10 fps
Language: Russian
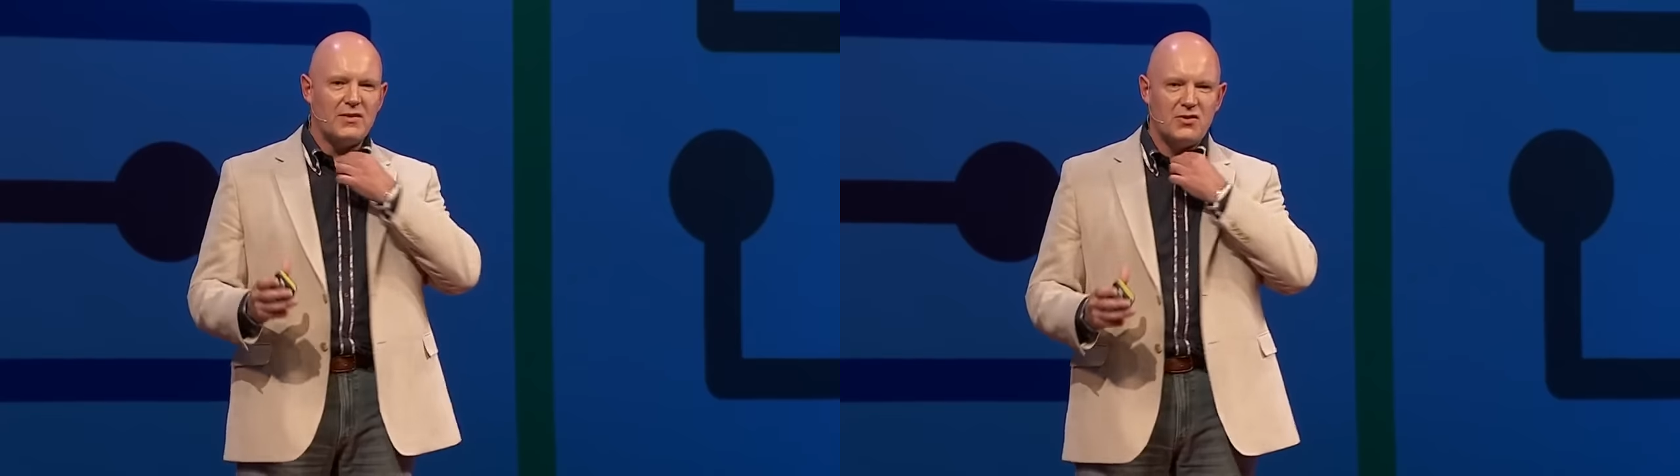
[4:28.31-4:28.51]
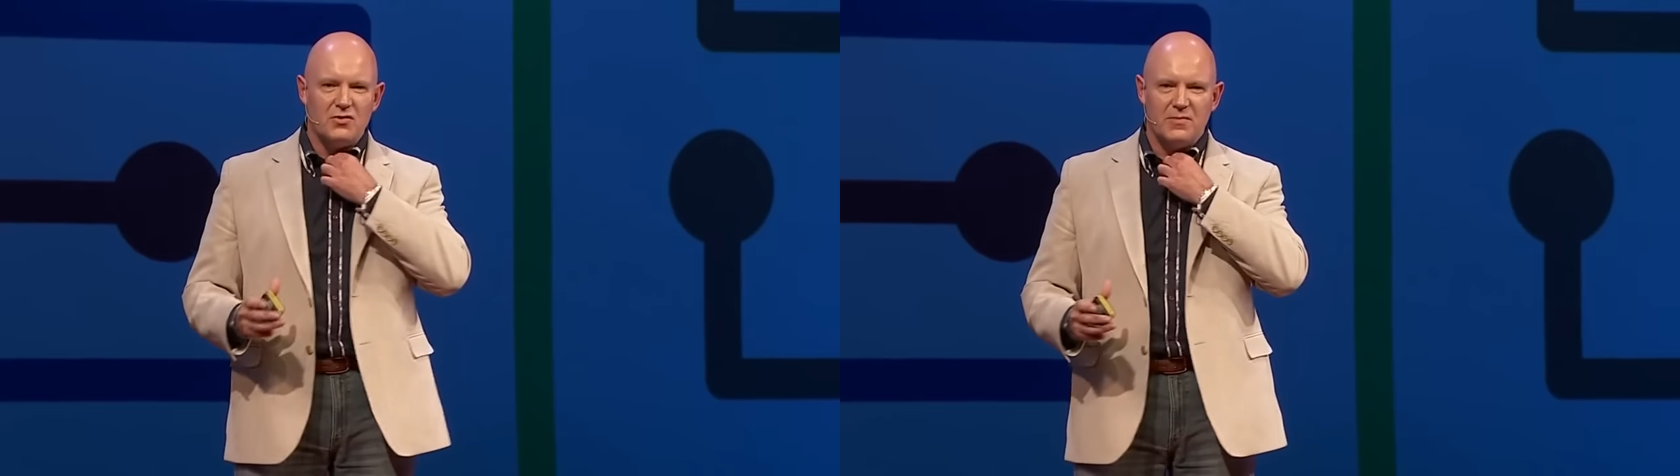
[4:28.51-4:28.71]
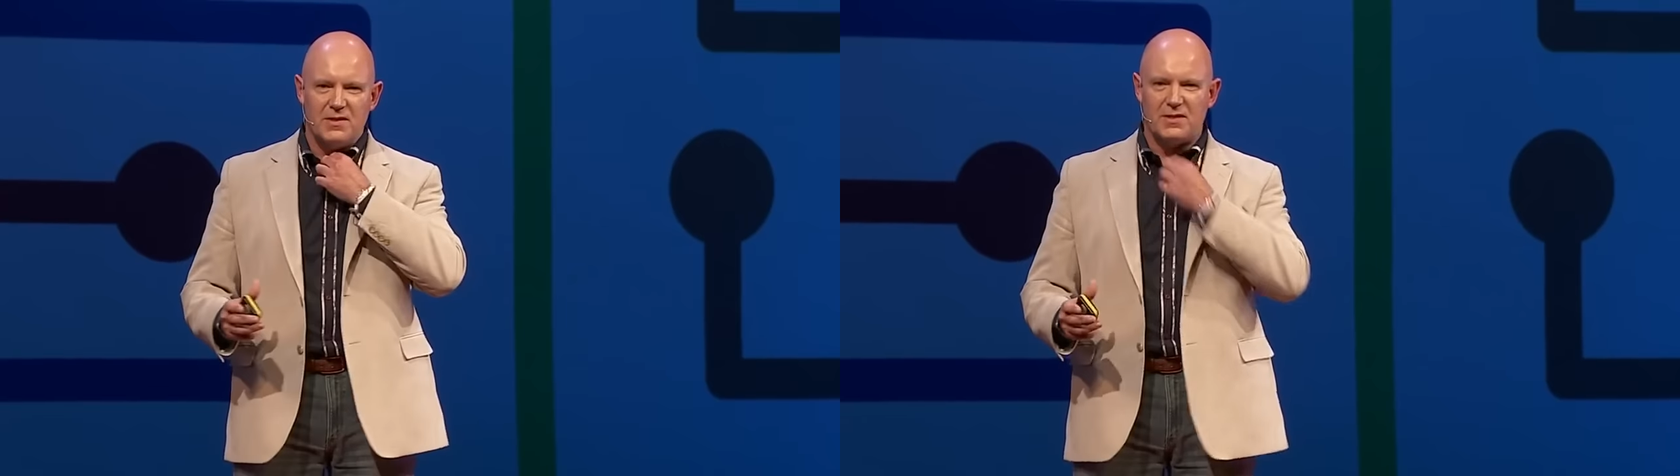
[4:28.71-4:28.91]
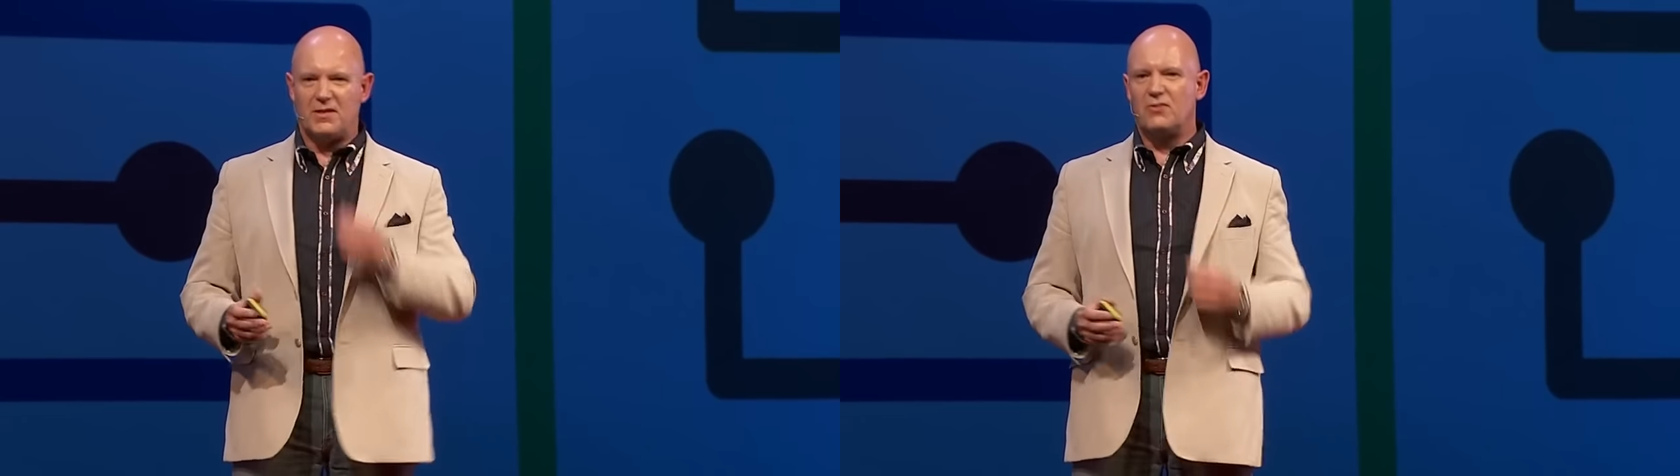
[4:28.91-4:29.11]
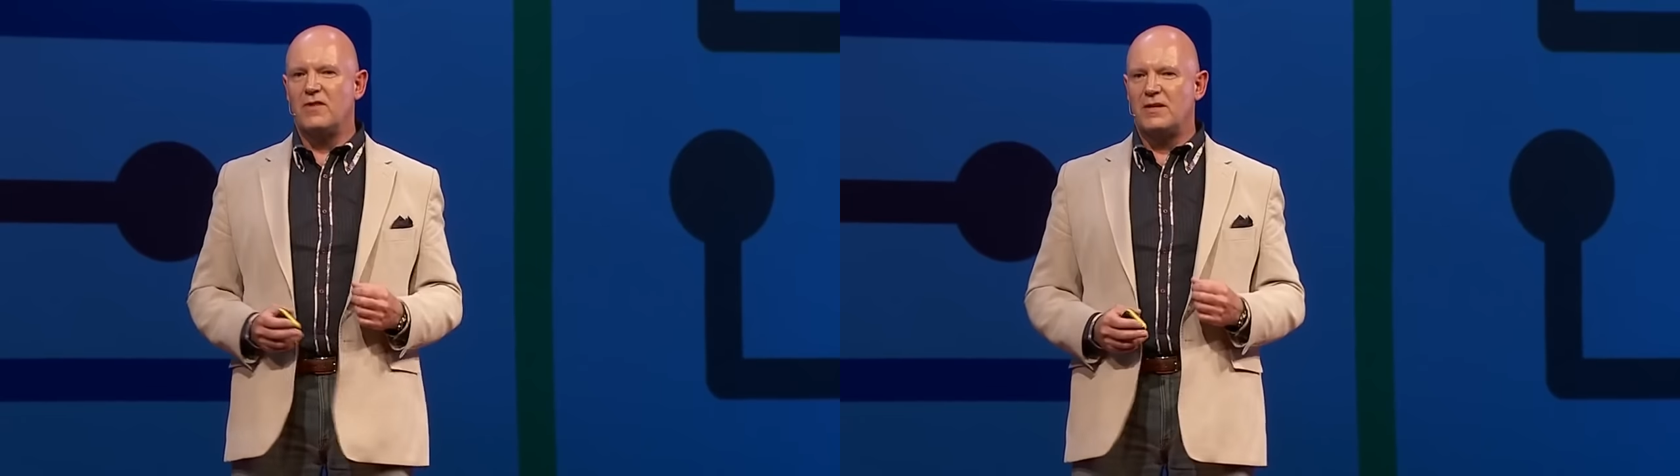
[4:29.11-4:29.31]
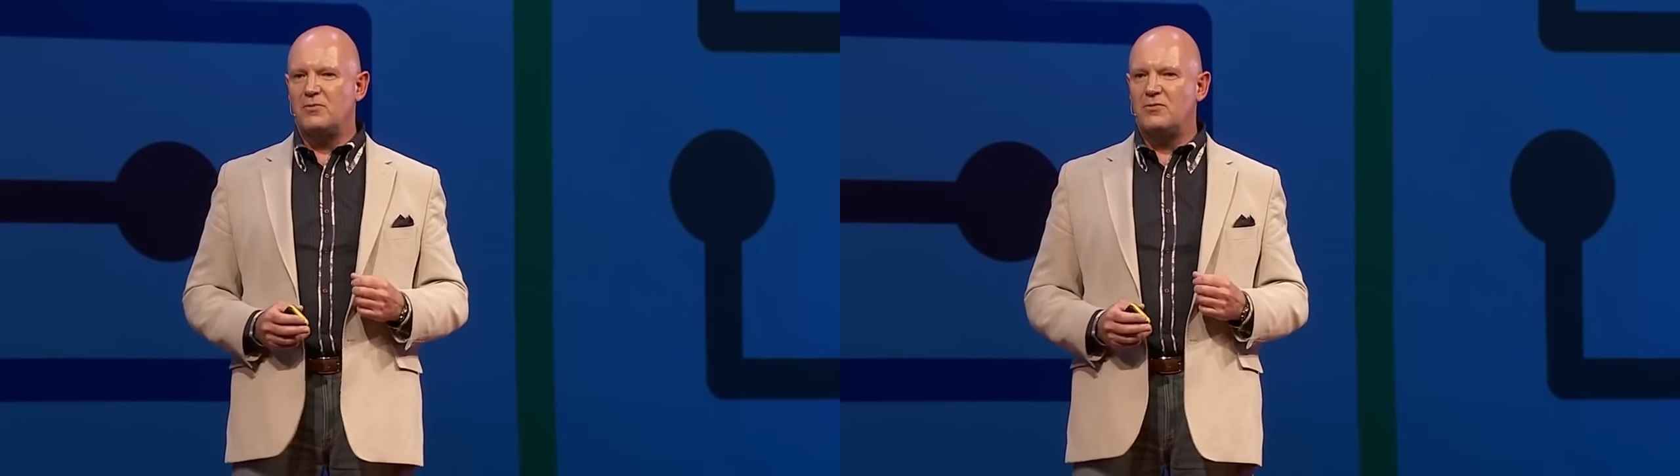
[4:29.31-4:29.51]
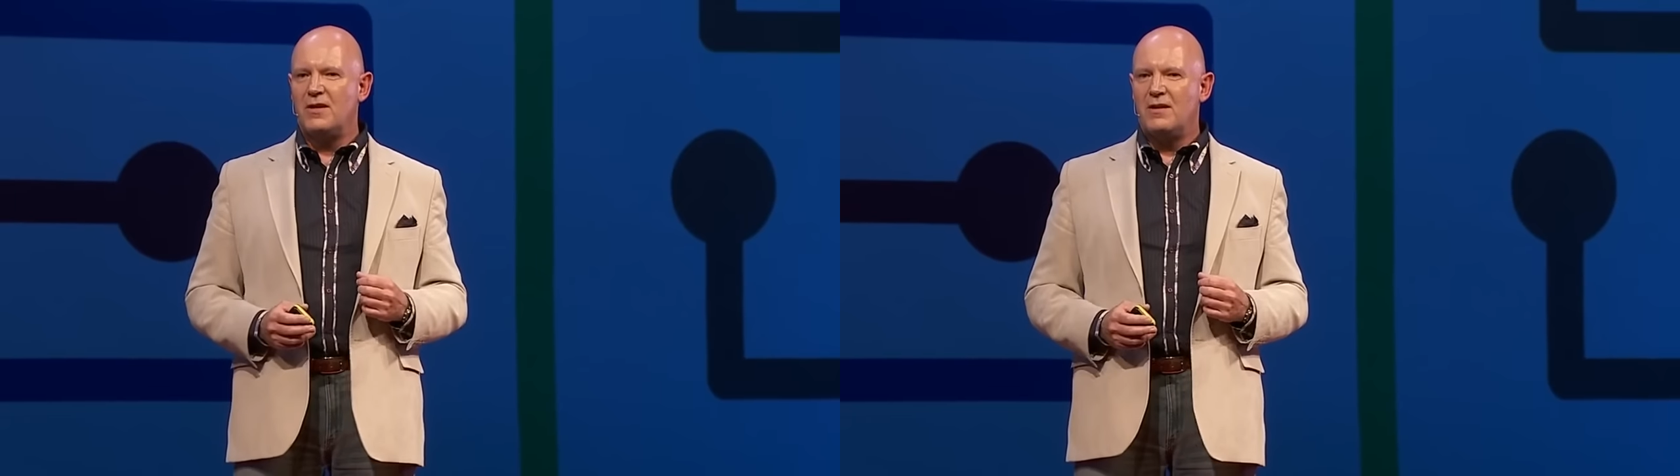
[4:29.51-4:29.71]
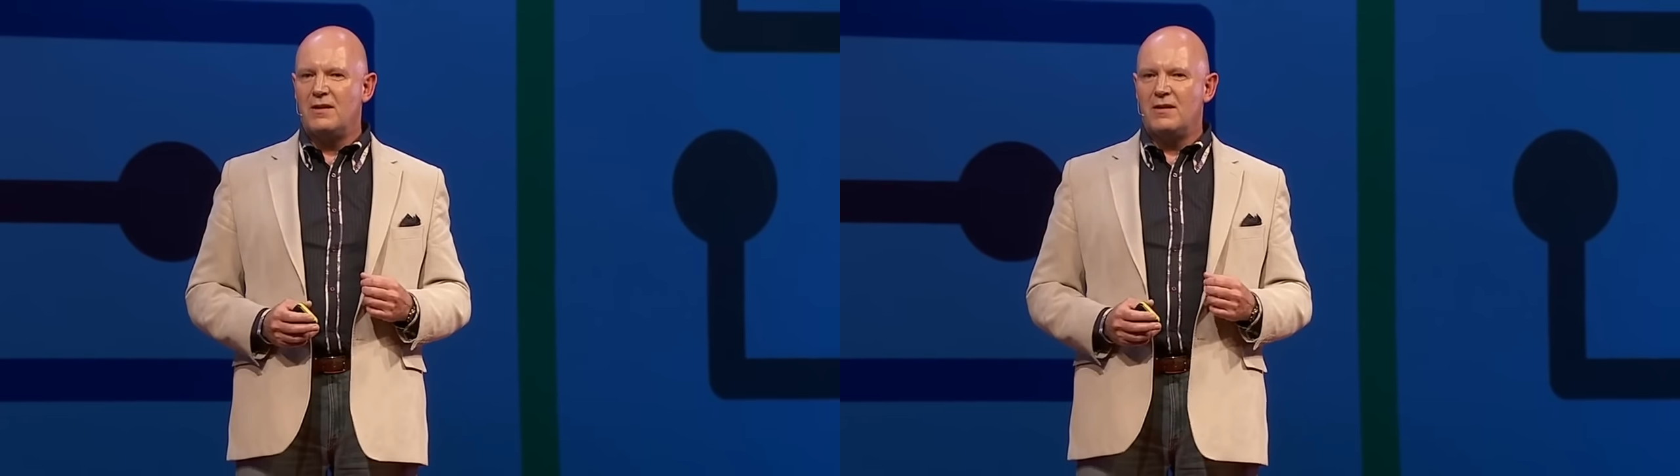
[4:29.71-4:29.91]
Сами инструменты
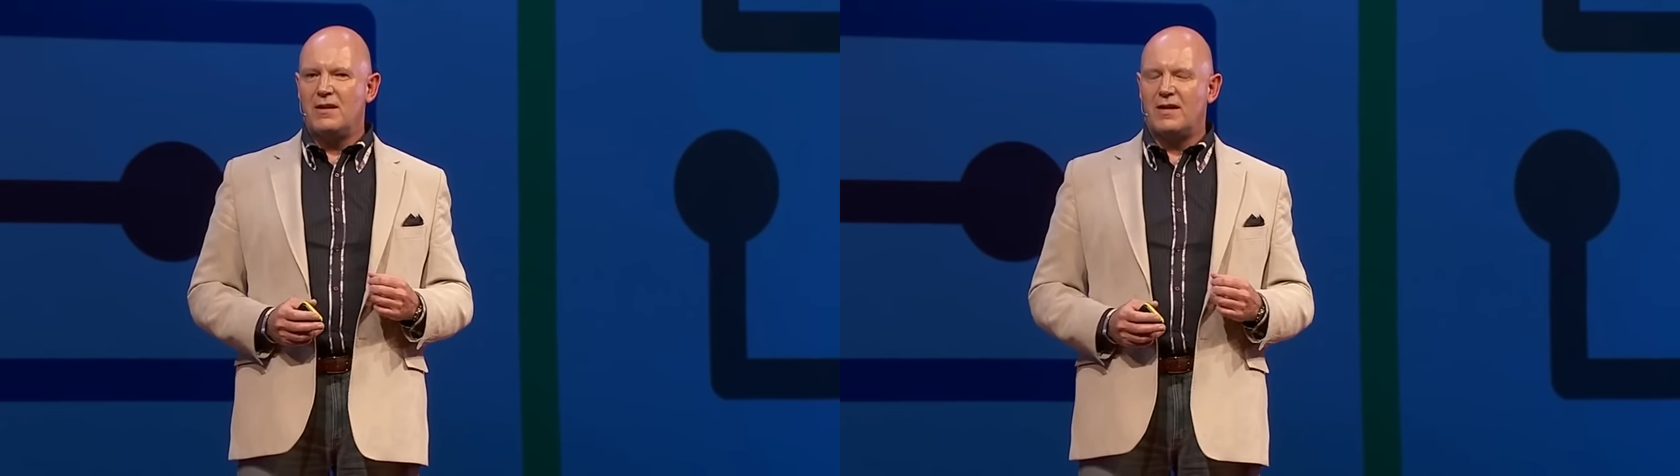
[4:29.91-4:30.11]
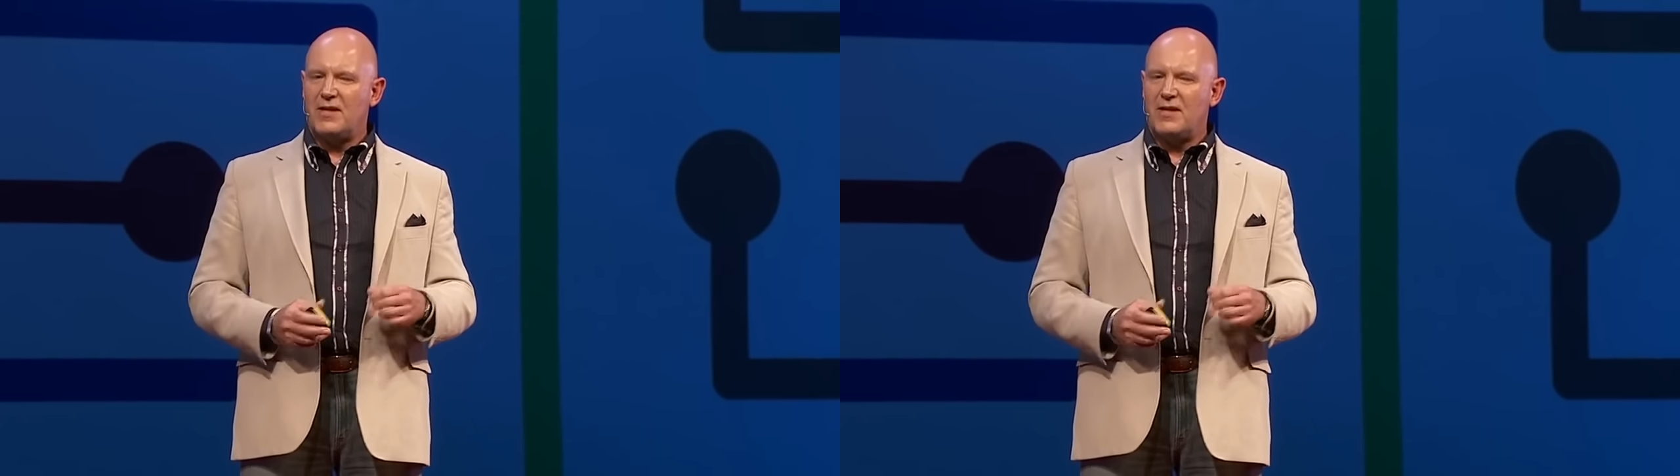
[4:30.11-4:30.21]
великолепны. И